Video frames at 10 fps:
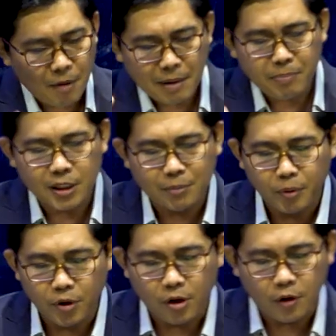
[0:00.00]
ong ban bà tiên
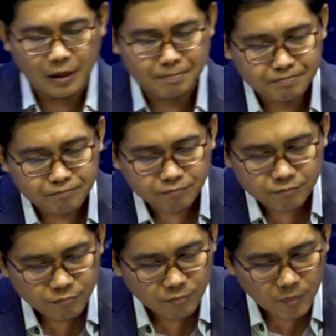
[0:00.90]
bồ đỏ quạt.
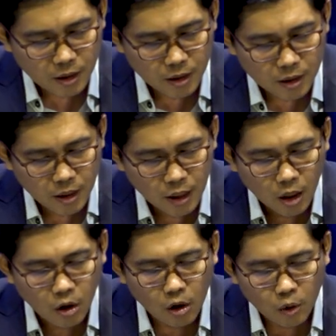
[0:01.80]

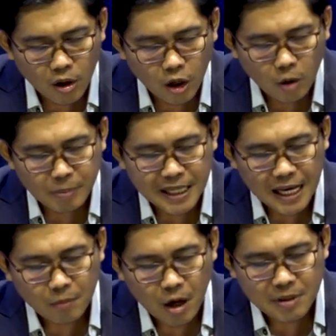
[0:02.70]
Lúc rồi nó nóng
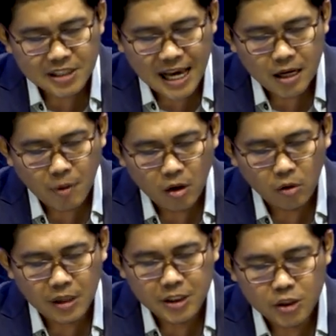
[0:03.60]
tế ra bỏ mà chá ra bỏ
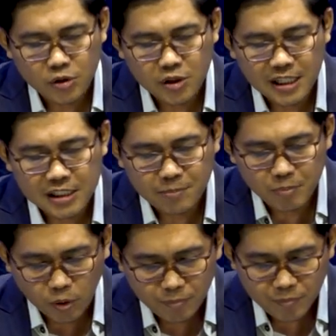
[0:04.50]
lúc đây chỉ chôn chết Egypt
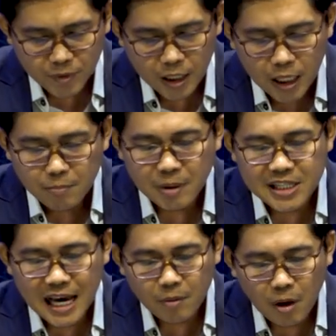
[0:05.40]
nụ. Mà
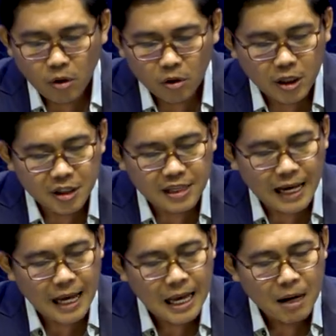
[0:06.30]
chá ra bỏ lúc khơi
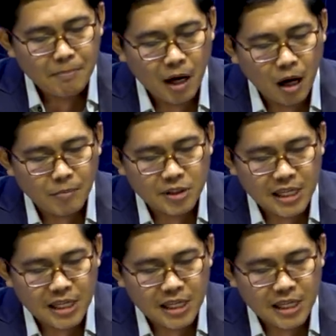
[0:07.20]
thà, bởi ông mà